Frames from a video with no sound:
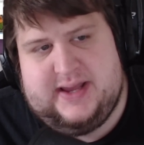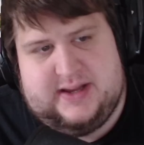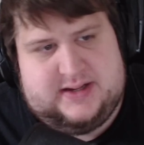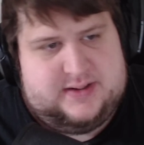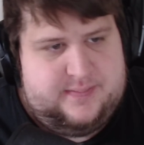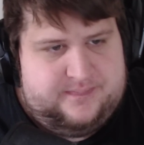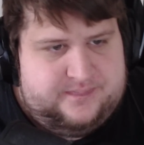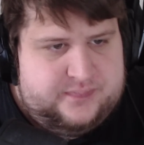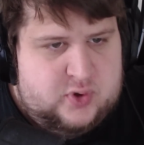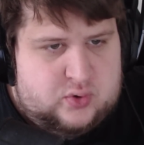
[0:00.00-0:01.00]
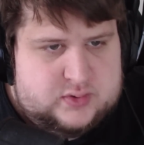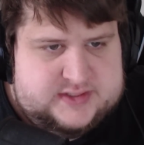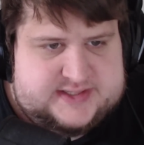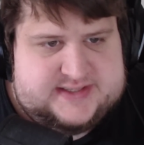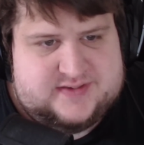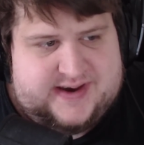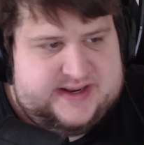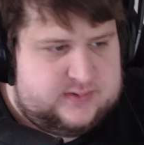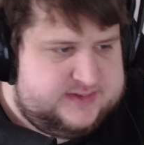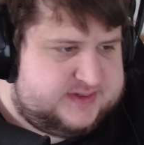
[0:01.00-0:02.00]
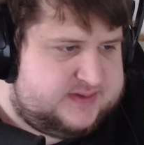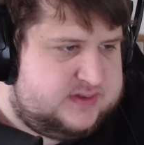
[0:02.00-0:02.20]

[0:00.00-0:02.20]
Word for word: ähm, und so weiter und so.